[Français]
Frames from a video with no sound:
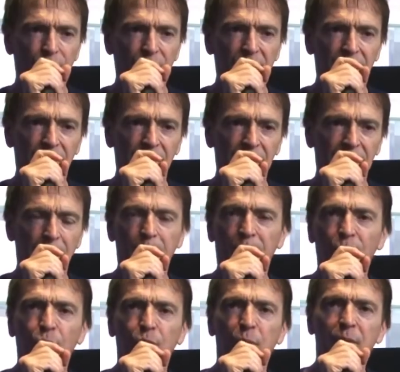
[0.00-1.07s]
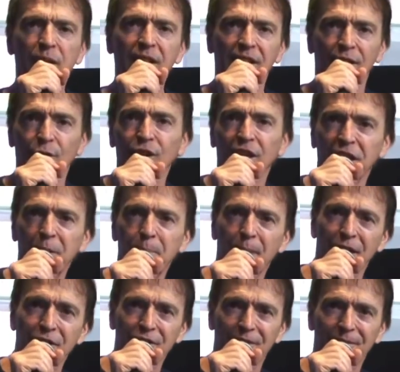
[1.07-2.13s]
dis, c'est pas notre public, c'est notre
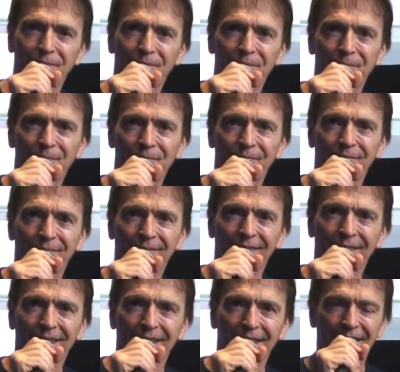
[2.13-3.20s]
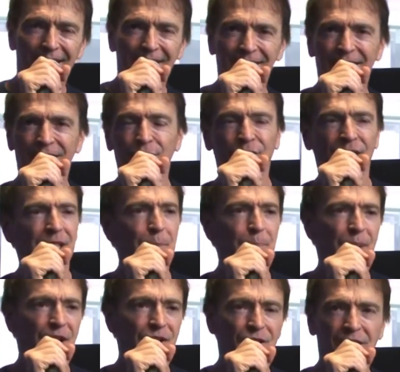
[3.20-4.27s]
équipage et c'est notre
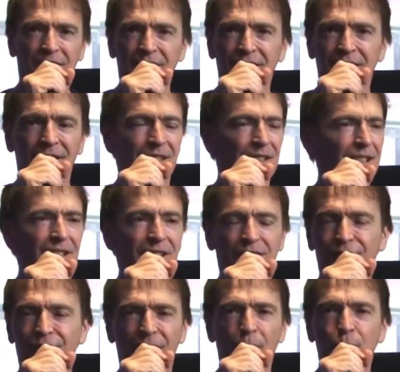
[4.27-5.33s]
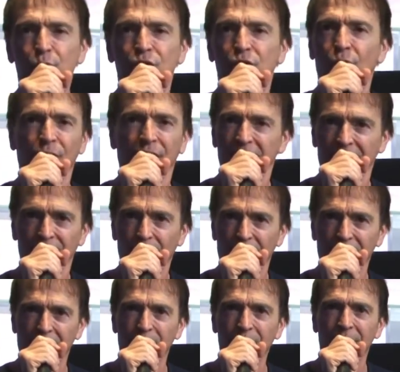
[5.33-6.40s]
équipage qui, qui fait un bouche à oreille
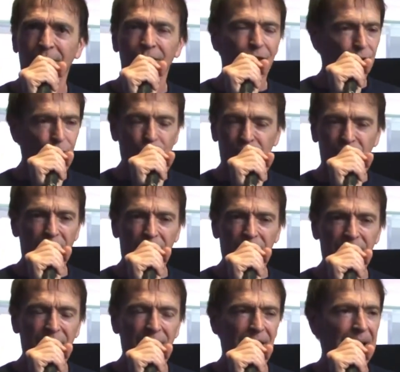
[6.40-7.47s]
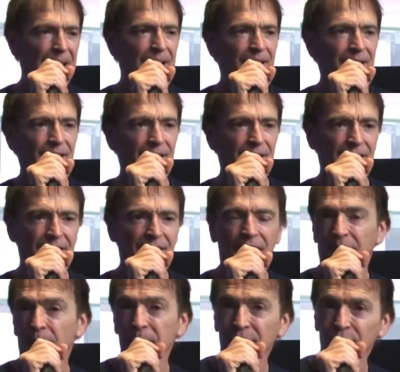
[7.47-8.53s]
incroyable de ville en ville, euh, qui
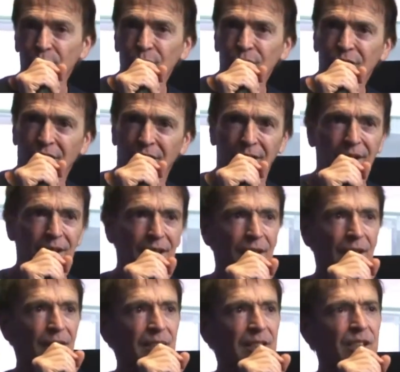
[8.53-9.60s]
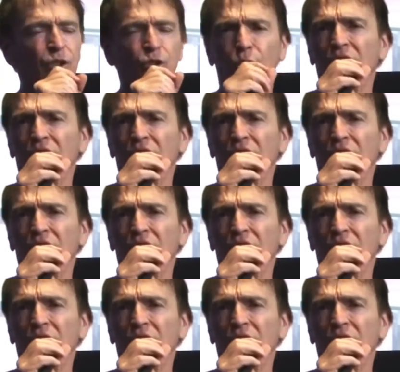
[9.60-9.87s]
en amène d'autres qui euh, qui